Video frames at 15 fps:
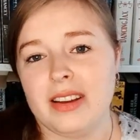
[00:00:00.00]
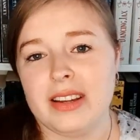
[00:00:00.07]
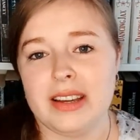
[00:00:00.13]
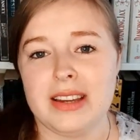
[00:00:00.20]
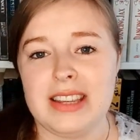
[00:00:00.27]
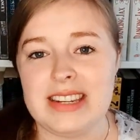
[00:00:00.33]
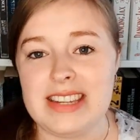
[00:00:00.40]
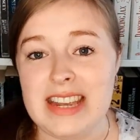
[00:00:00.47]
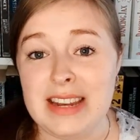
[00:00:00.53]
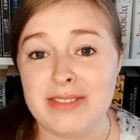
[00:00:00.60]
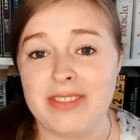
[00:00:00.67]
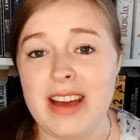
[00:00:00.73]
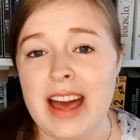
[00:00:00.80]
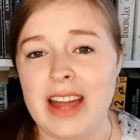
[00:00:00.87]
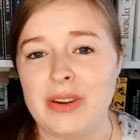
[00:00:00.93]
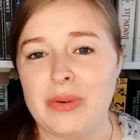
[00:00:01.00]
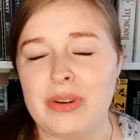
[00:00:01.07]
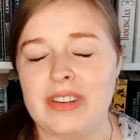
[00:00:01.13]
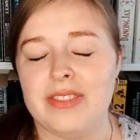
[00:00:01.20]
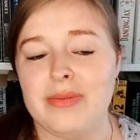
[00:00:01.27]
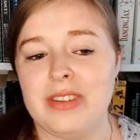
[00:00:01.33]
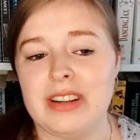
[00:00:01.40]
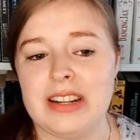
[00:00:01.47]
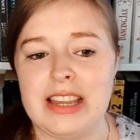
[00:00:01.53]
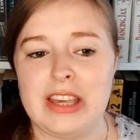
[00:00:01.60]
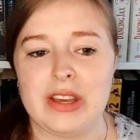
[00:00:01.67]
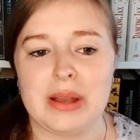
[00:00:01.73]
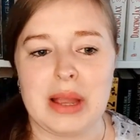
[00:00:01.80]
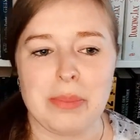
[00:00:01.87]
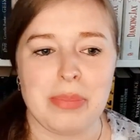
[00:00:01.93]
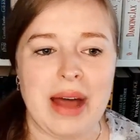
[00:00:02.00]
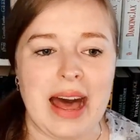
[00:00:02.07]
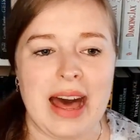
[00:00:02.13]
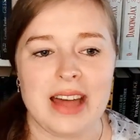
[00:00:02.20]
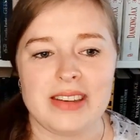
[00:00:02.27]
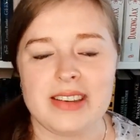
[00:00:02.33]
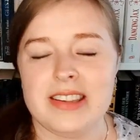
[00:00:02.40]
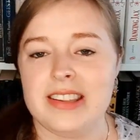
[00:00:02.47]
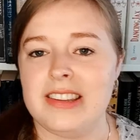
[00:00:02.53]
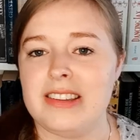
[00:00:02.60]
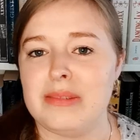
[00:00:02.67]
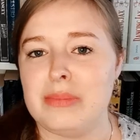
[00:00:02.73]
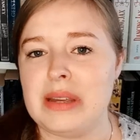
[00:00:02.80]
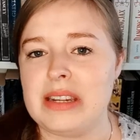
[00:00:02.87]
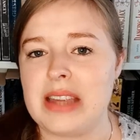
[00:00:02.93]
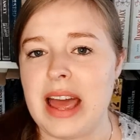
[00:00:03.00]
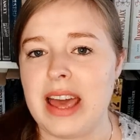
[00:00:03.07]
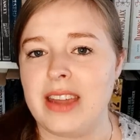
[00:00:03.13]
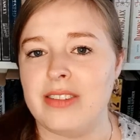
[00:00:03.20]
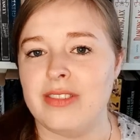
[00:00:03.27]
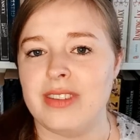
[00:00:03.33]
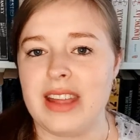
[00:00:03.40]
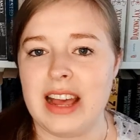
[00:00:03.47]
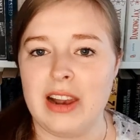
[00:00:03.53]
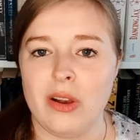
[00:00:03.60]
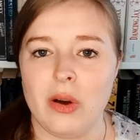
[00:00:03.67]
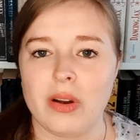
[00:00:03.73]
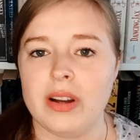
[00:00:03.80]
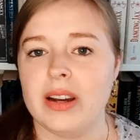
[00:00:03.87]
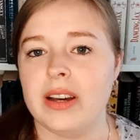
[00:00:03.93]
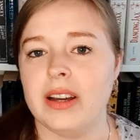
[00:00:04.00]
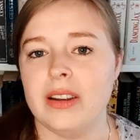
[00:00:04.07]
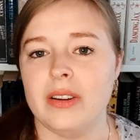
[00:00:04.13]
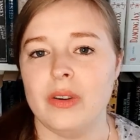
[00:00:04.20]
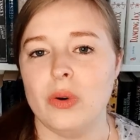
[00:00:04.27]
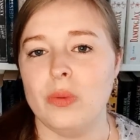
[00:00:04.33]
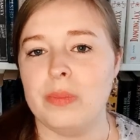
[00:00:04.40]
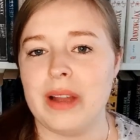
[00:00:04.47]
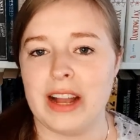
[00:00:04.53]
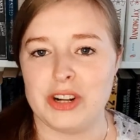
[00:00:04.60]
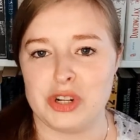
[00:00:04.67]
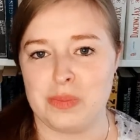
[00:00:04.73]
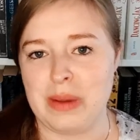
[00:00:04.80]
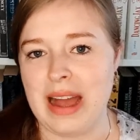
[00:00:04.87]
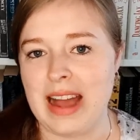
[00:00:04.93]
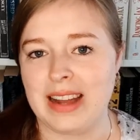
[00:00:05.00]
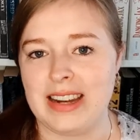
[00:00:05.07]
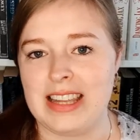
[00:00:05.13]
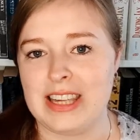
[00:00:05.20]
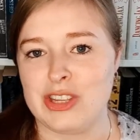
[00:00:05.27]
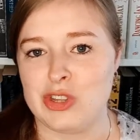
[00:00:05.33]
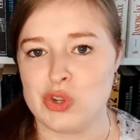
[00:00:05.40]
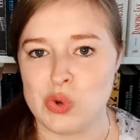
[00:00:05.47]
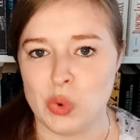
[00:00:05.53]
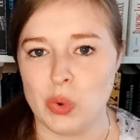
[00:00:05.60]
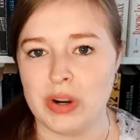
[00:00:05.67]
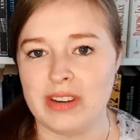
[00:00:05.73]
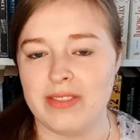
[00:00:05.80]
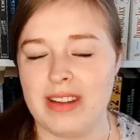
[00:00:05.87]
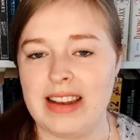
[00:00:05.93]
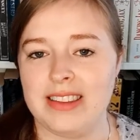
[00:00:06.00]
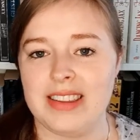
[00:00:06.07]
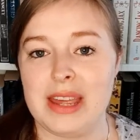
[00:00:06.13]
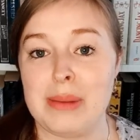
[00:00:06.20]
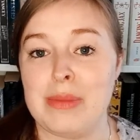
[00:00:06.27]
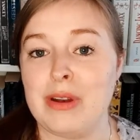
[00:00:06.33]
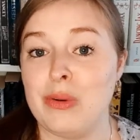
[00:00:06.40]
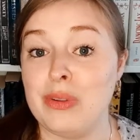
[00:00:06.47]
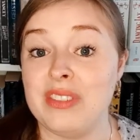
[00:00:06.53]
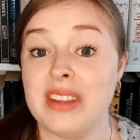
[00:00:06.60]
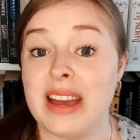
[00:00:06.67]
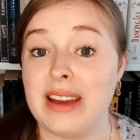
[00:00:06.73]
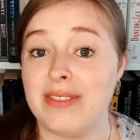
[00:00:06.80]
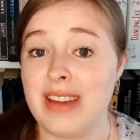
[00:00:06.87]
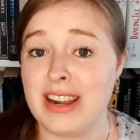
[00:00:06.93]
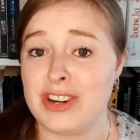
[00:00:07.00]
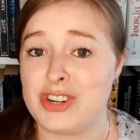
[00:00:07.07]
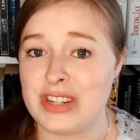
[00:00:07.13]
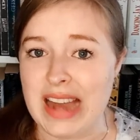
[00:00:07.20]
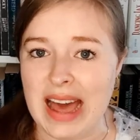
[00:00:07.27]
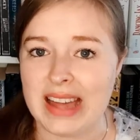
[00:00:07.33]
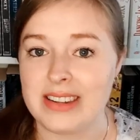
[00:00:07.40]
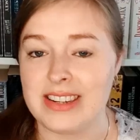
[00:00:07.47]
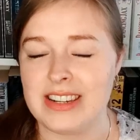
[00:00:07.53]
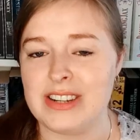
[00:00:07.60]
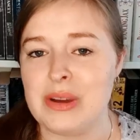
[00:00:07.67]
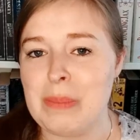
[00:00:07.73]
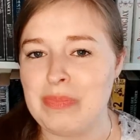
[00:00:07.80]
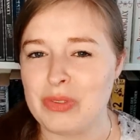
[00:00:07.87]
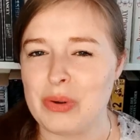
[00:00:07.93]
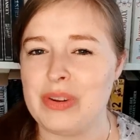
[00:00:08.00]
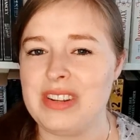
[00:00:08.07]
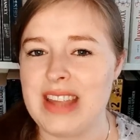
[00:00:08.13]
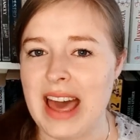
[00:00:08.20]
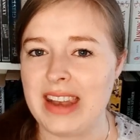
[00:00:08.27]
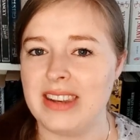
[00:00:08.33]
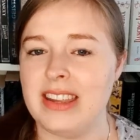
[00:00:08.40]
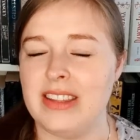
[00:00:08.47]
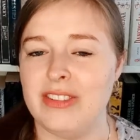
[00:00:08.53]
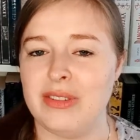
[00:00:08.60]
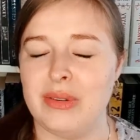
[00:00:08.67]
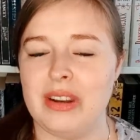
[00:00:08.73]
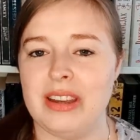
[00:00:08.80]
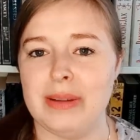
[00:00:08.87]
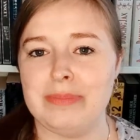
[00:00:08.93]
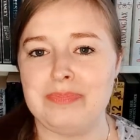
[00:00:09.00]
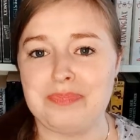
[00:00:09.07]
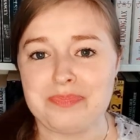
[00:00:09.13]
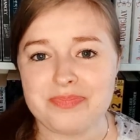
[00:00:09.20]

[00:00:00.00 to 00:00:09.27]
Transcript: äh, Ideen waren und es wirklich gepaart ist mit einem sehr lockeren umgangssprachlichen Ton, weil es eben in unserer Welt startet und dann in so eine